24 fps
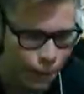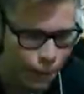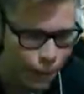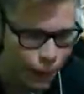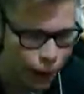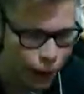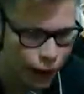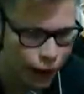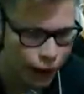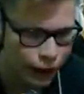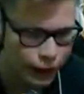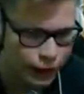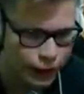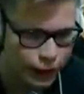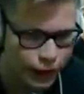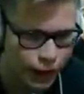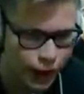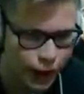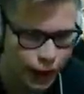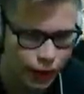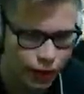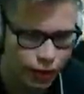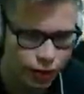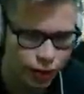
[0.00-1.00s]
Quedan
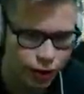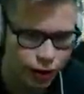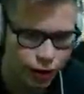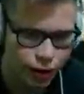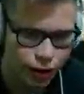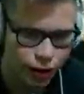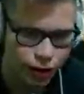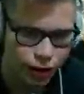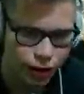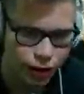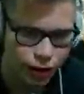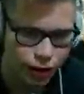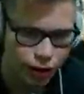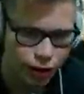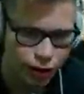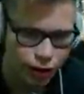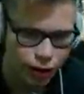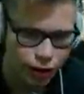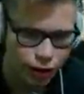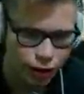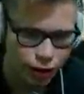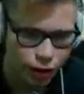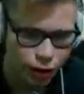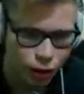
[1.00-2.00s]
seis, güey.
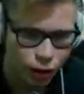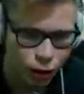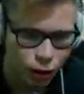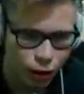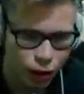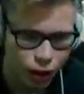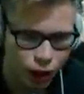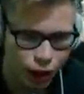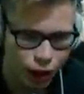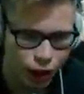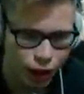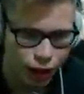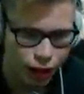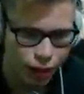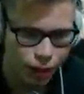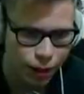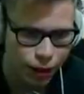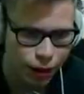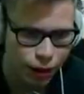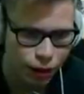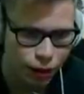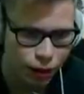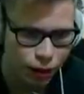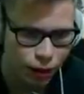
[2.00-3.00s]
Uy, hay gente
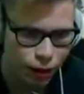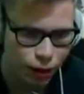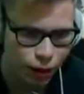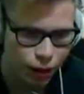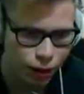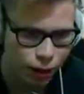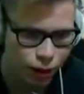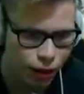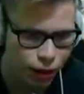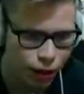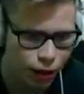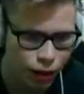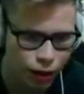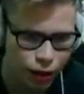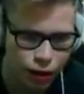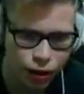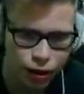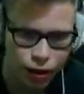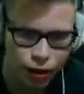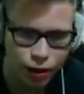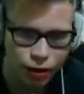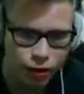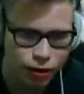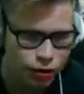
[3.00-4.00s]
peleando por allá por
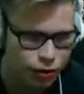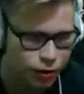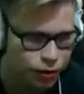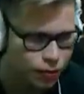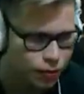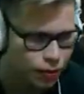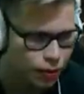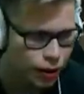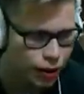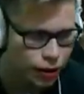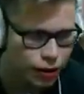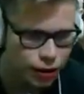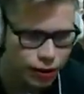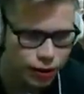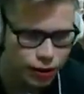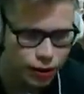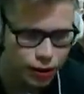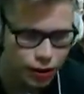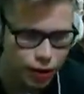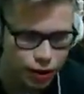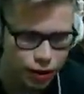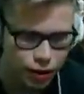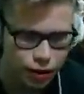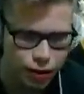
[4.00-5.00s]
las por las
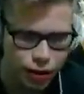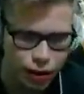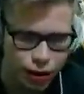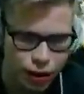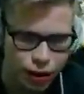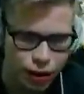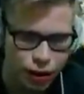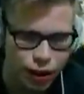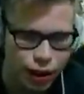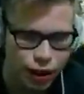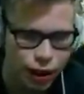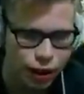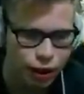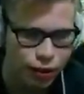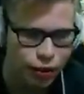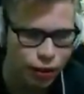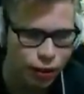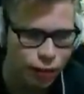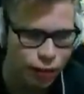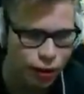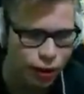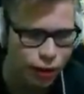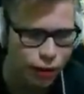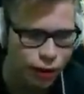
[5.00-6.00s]
casitas, Y de todas
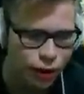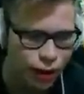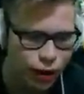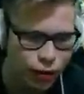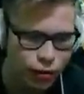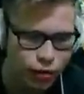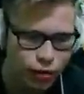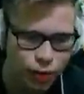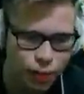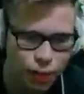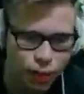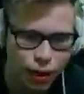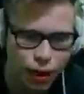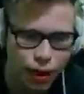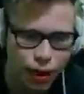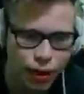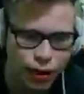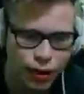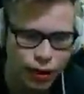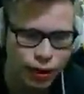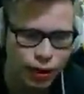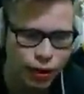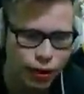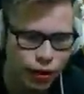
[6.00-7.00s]
maneras va a reducir por allá,
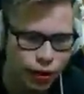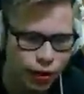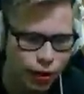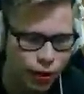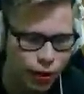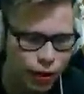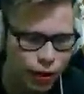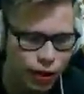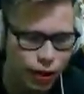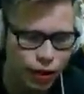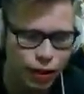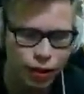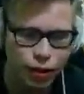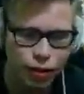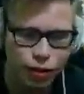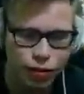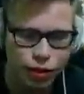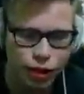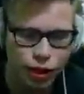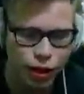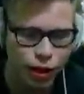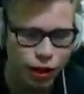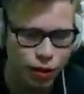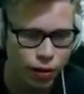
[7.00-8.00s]
así que creo que va a tener que rushar
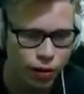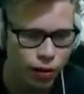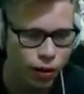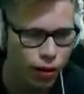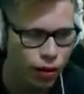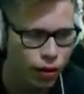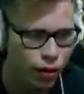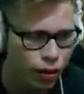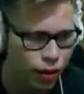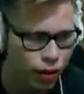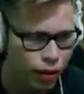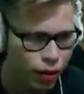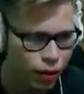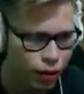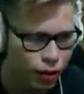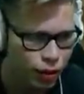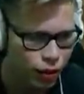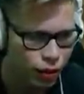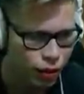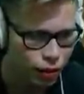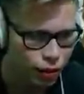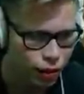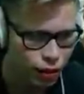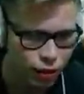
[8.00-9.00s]
ahí, güey.
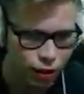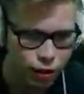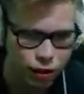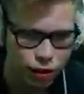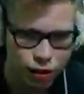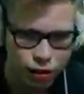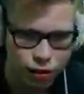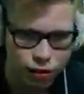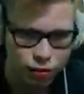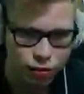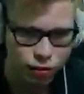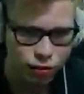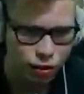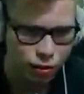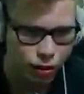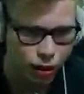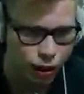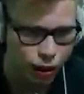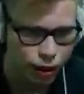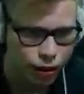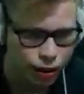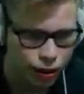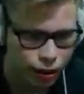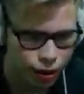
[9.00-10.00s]
Escucho
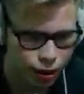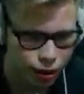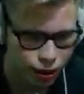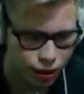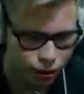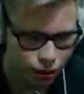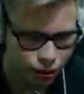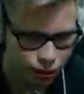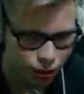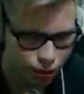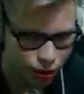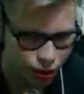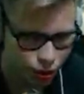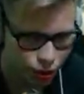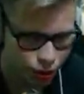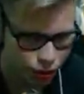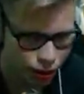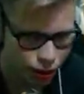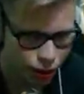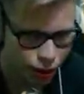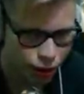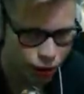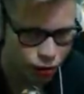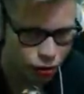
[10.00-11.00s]
balas ahí, güey.
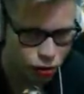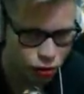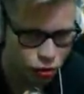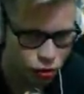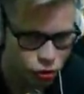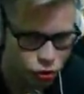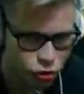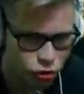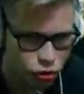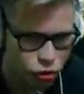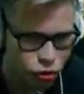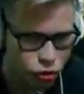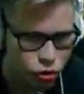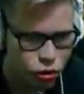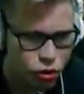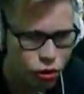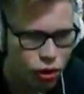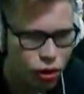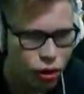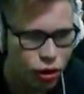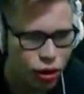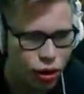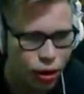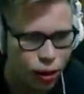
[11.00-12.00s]
Balazos.
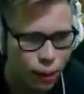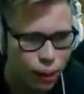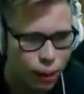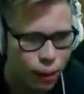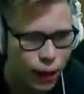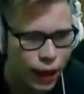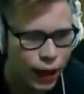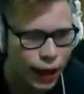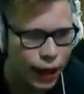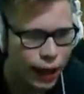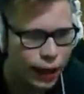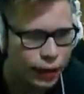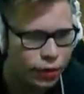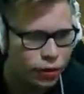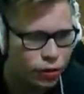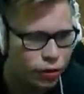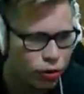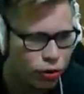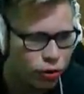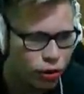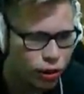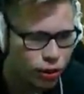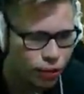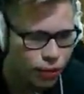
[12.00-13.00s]

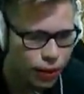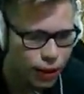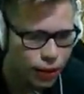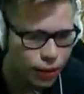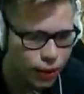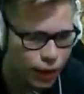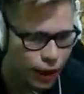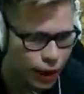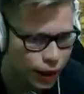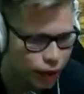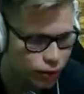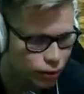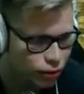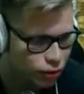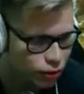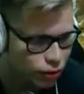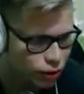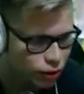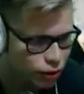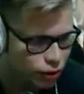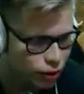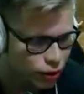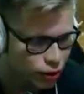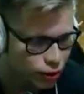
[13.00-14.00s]
Balazos y más balazos,
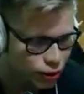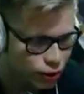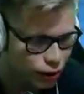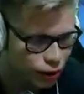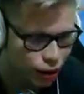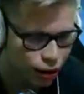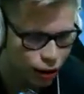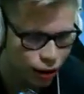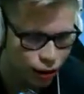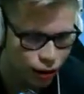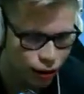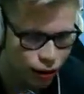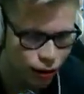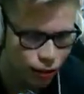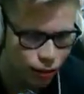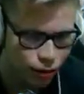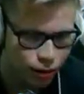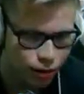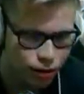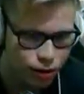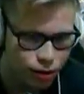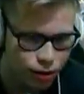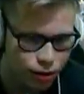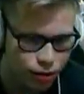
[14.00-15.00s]
güey. ¿Saben qué es lo que voy a
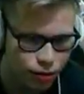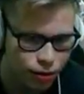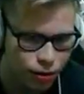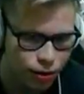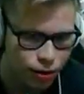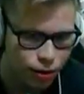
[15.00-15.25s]
hacer, güey?